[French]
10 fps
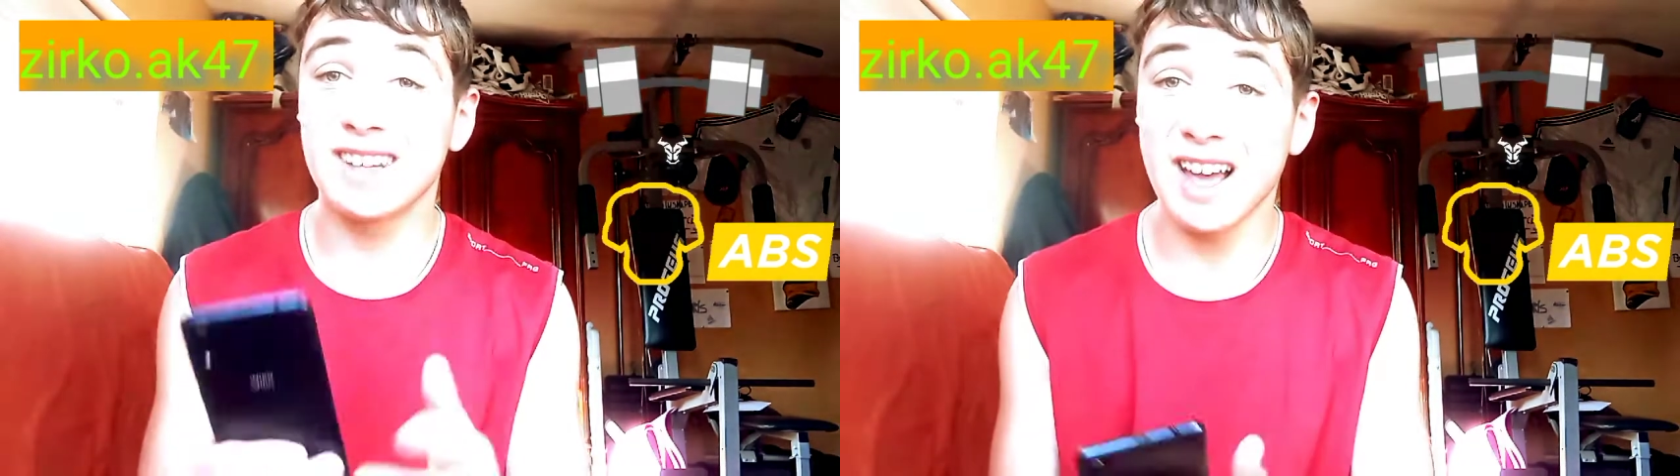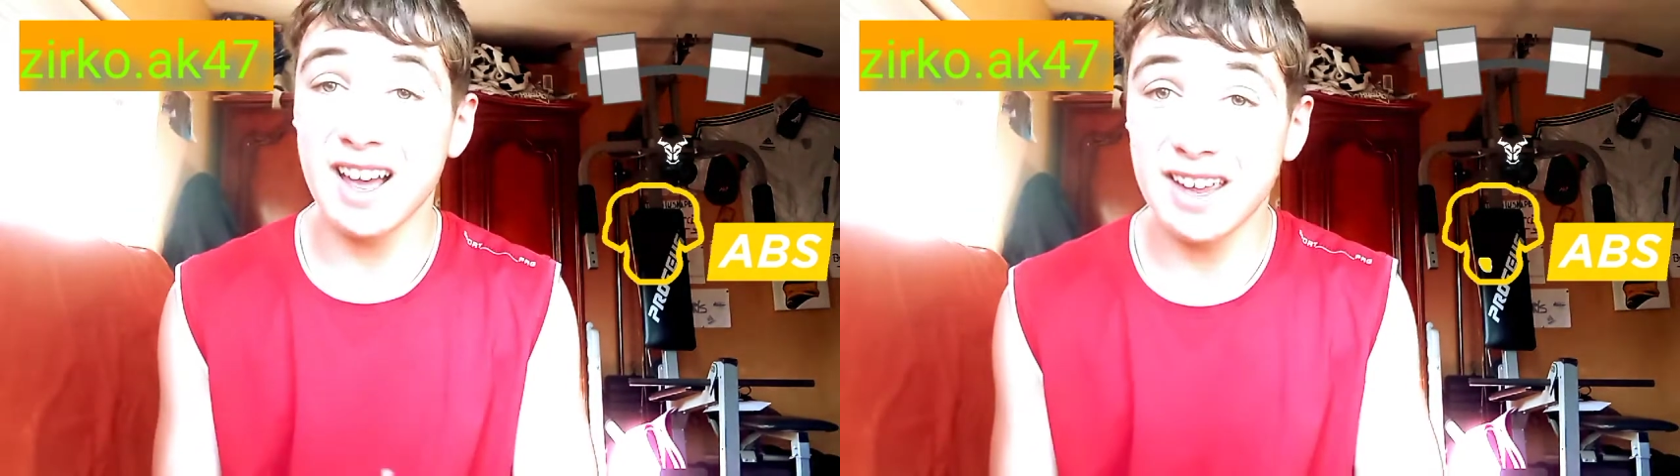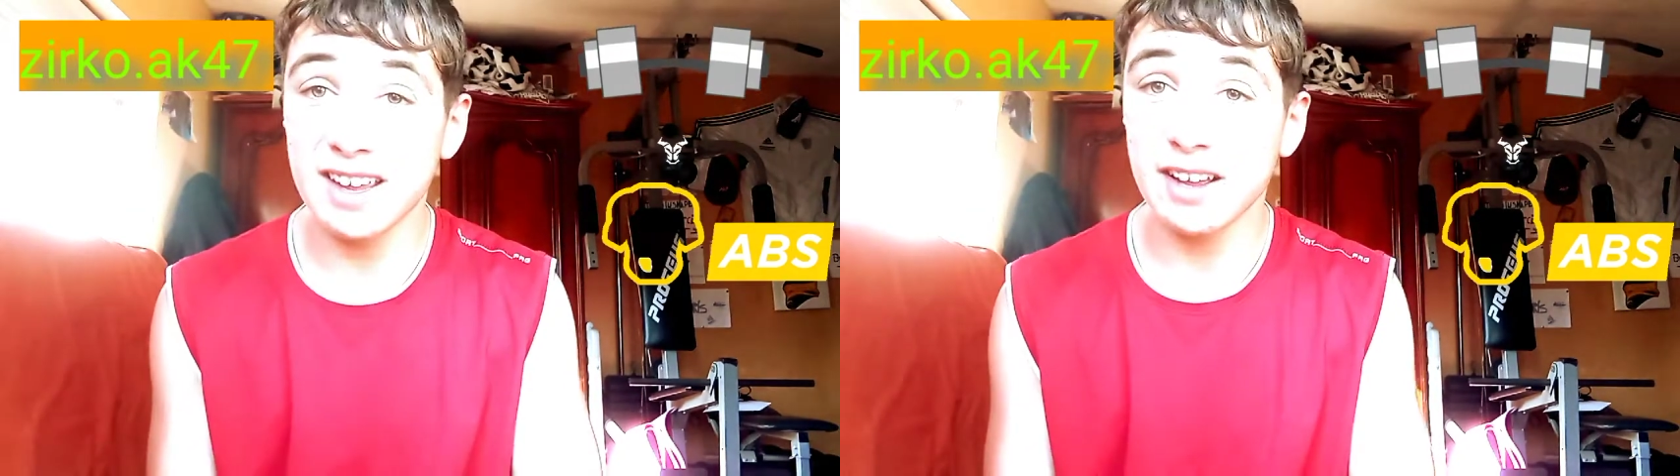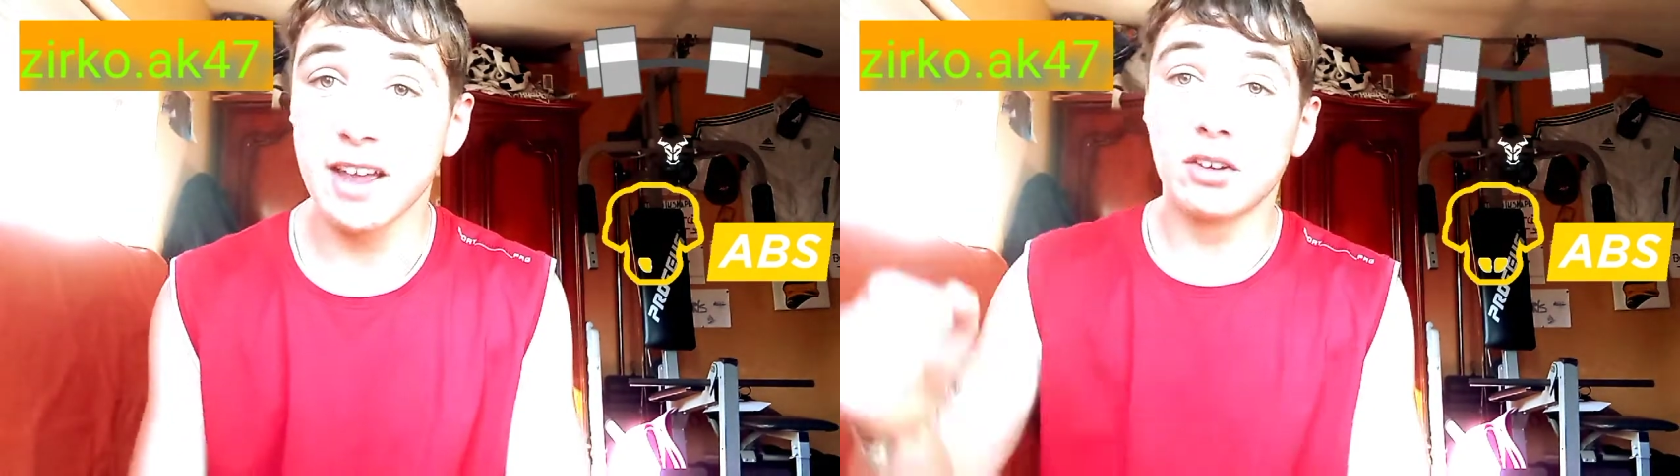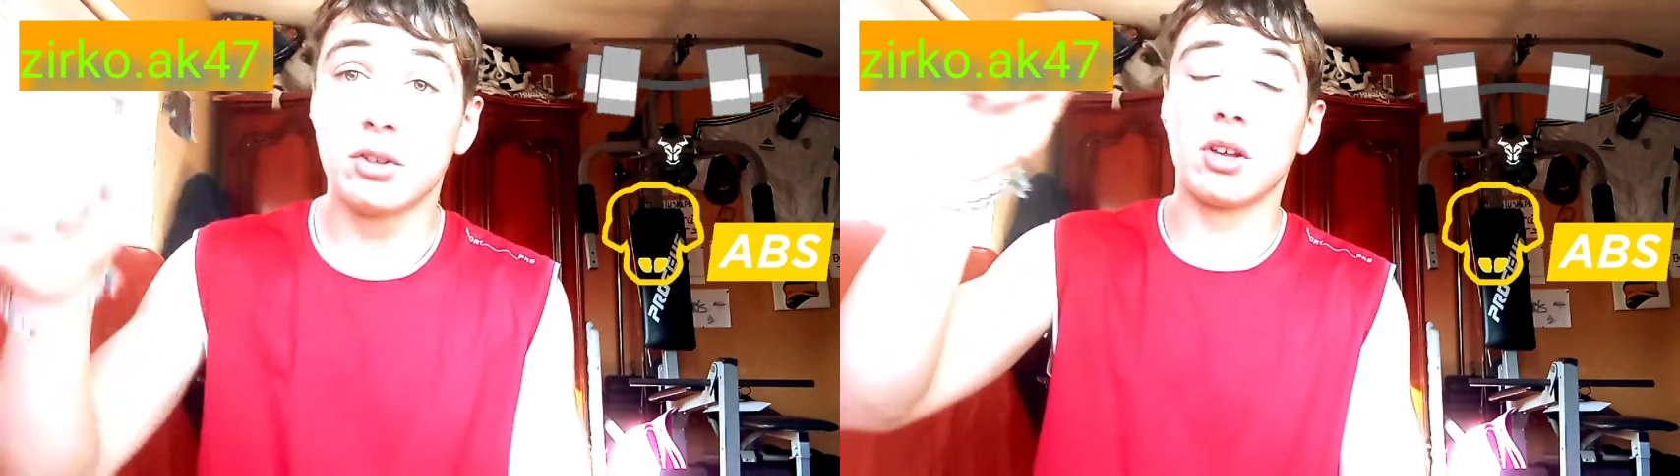
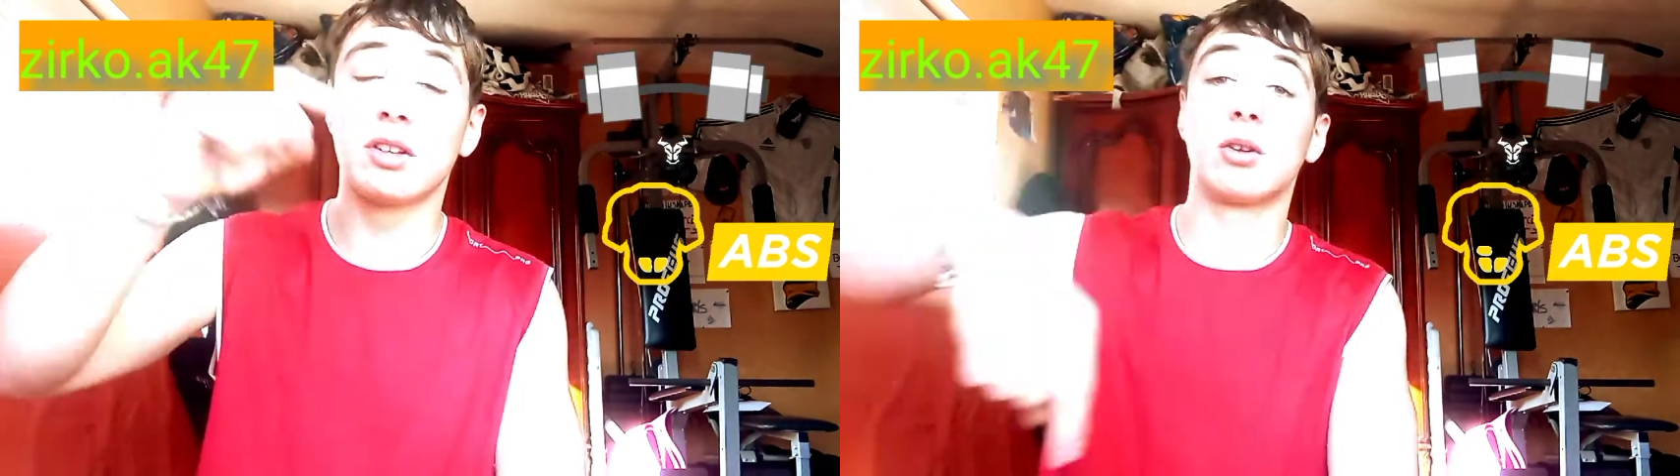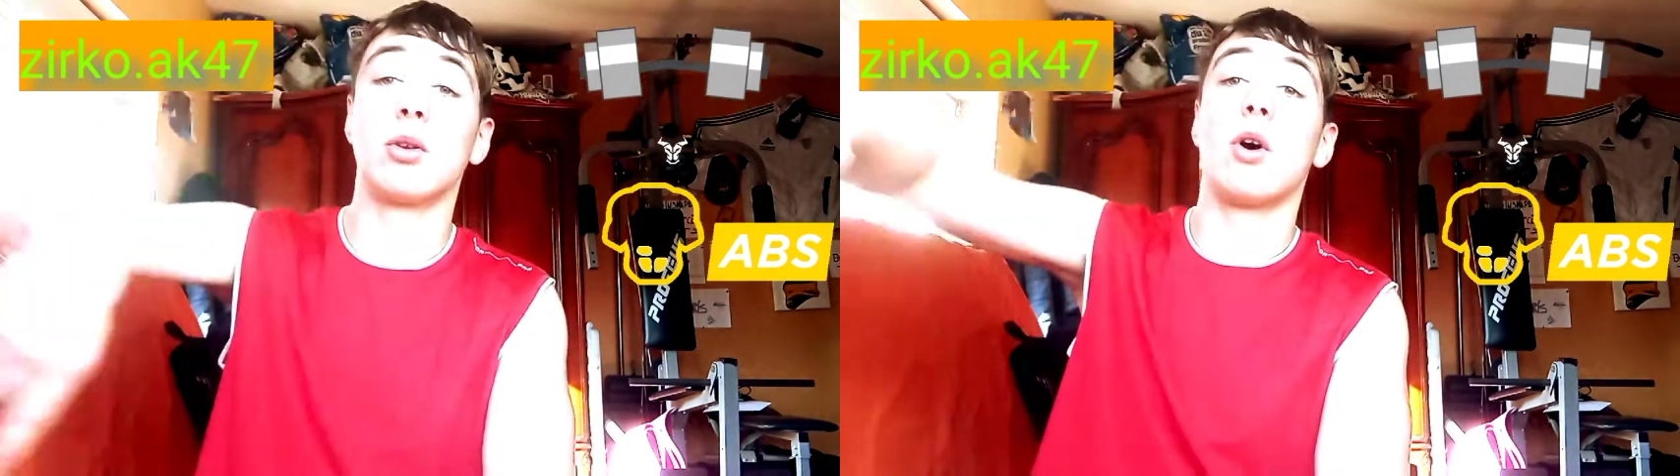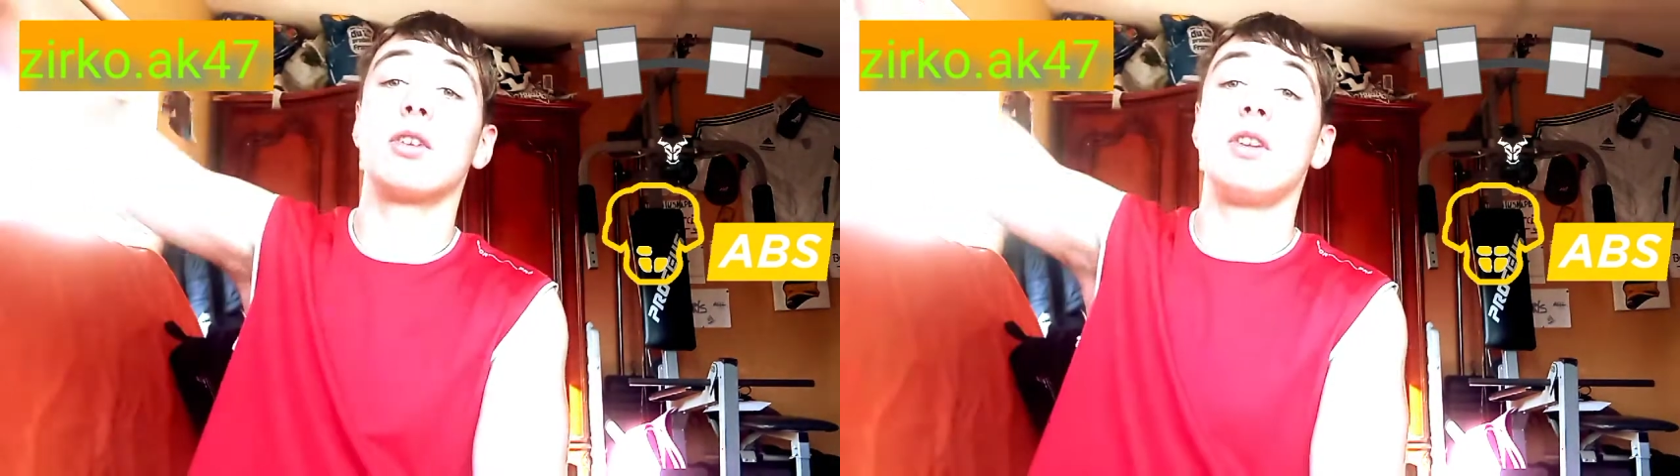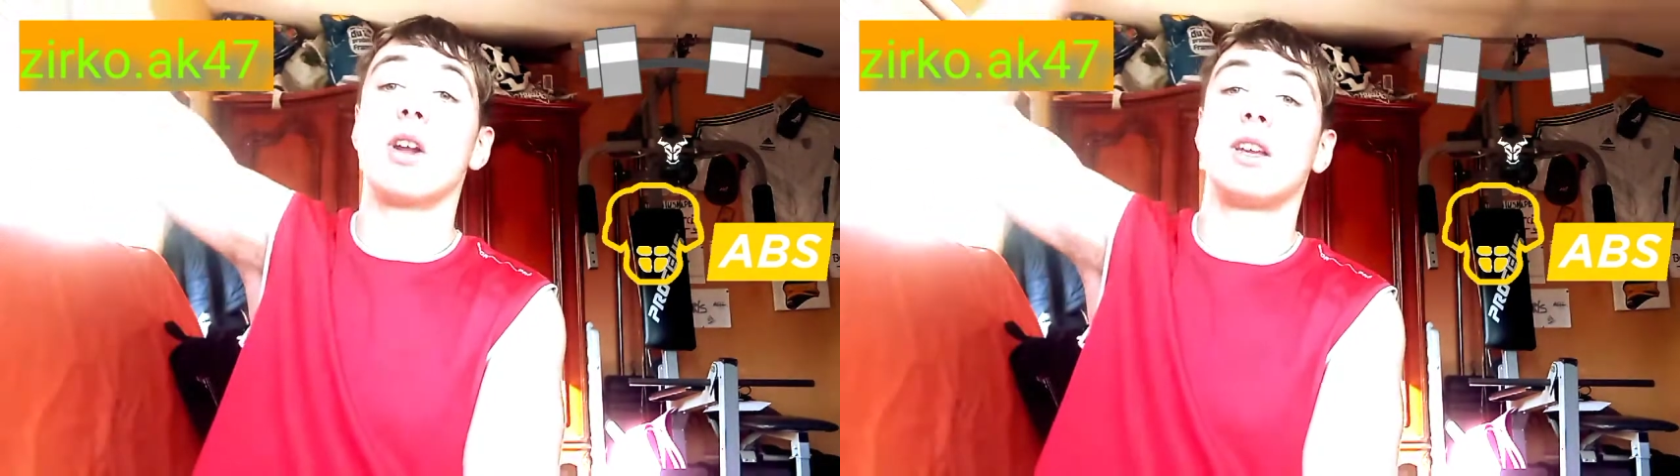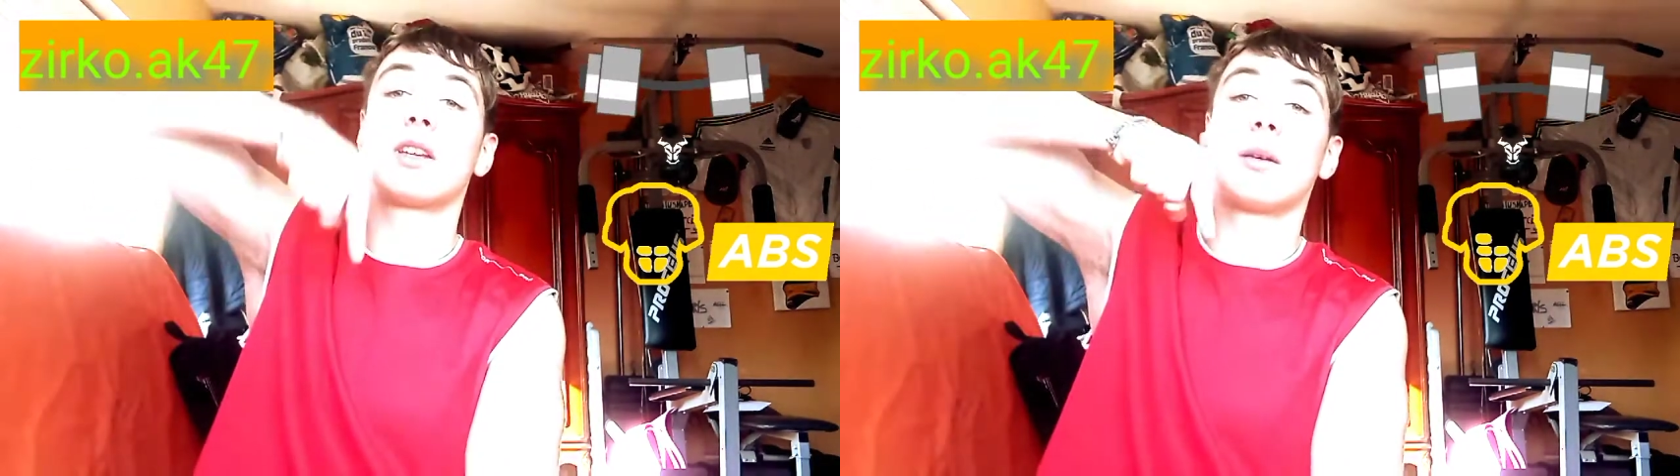ZKR ça sera
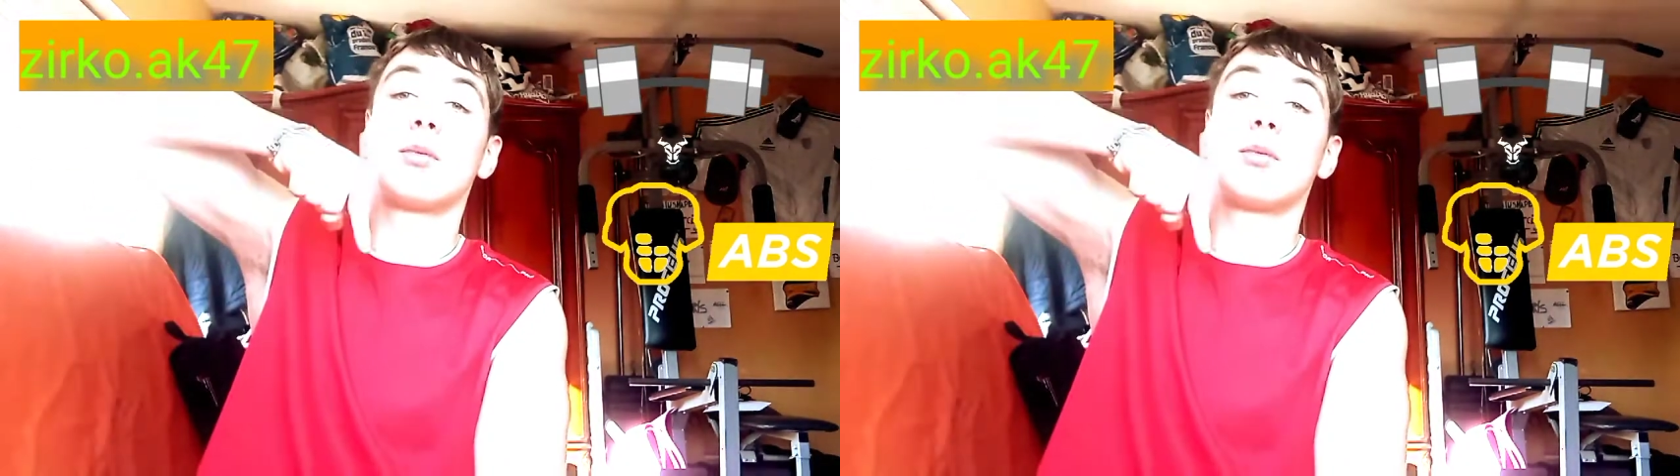aussi dans la